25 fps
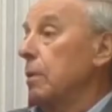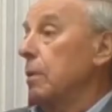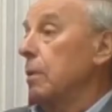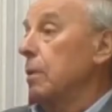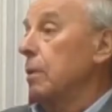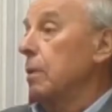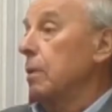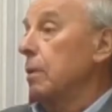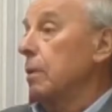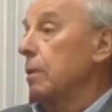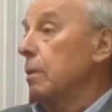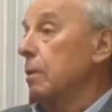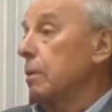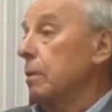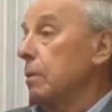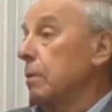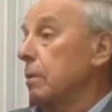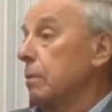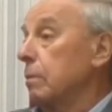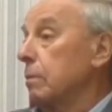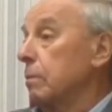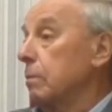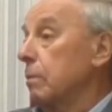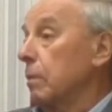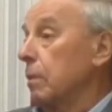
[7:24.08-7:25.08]
И
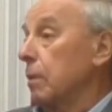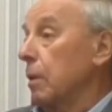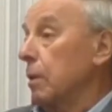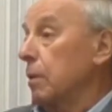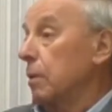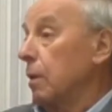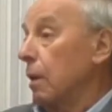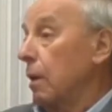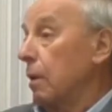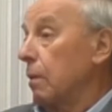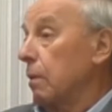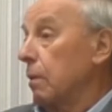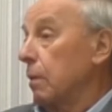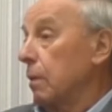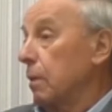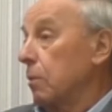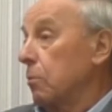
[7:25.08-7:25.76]
когда